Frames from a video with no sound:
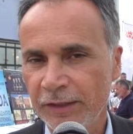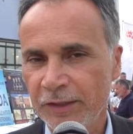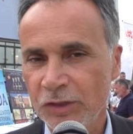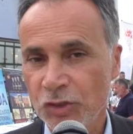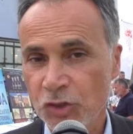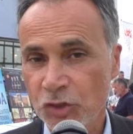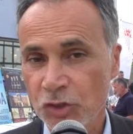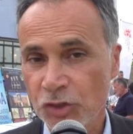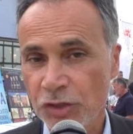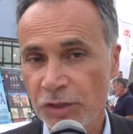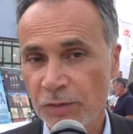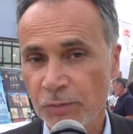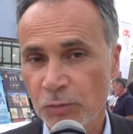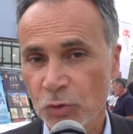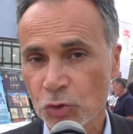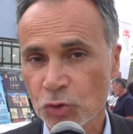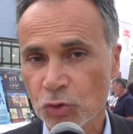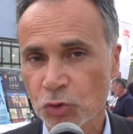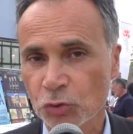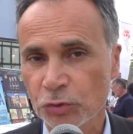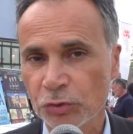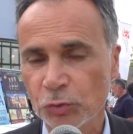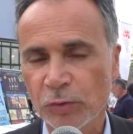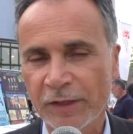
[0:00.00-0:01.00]
il cibo
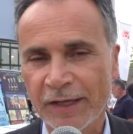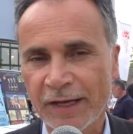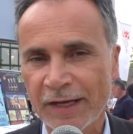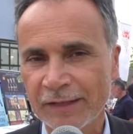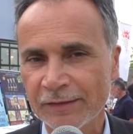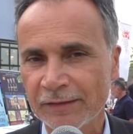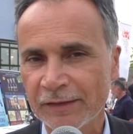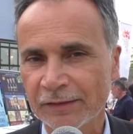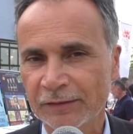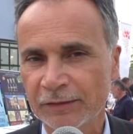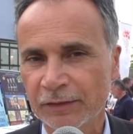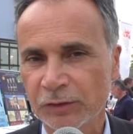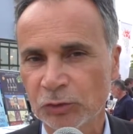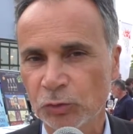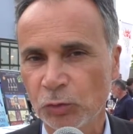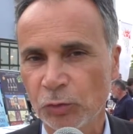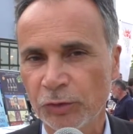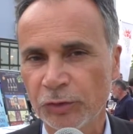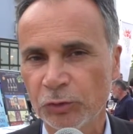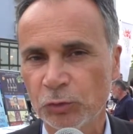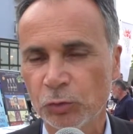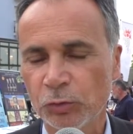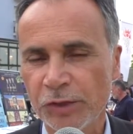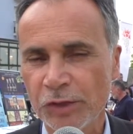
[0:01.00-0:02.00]
sono i due grandi
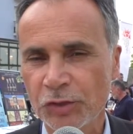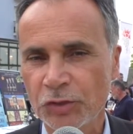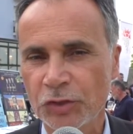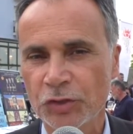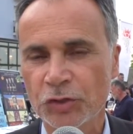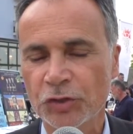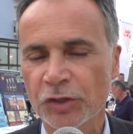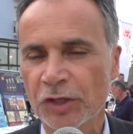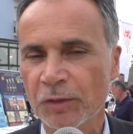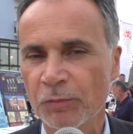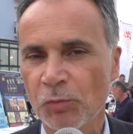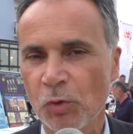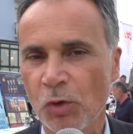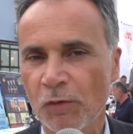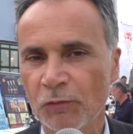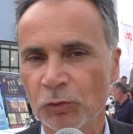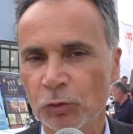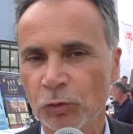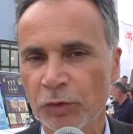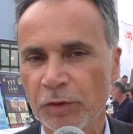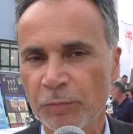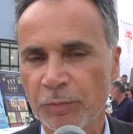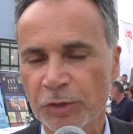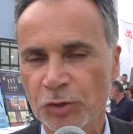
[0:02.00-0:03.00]
attrattori turistici che
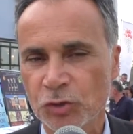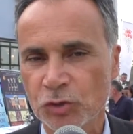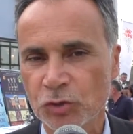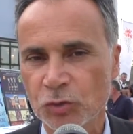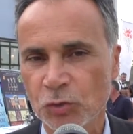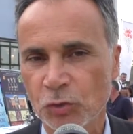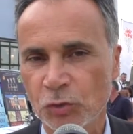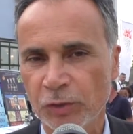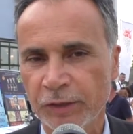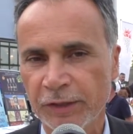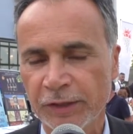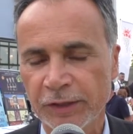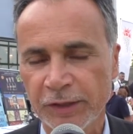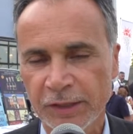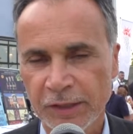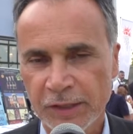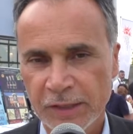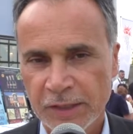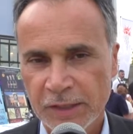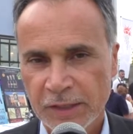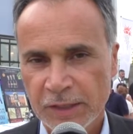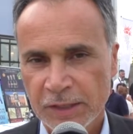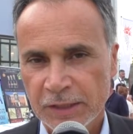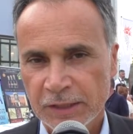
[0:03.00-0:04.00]
muovono le persone
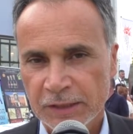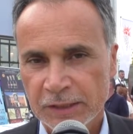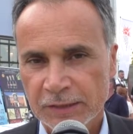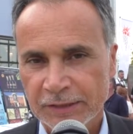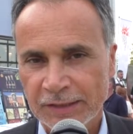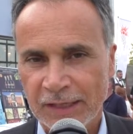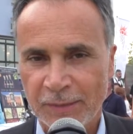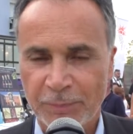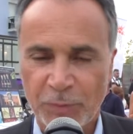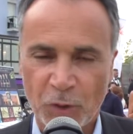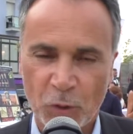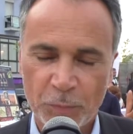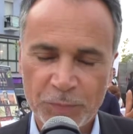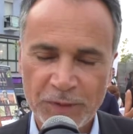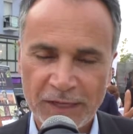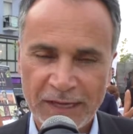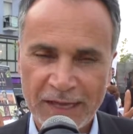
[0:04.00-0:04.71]
da propria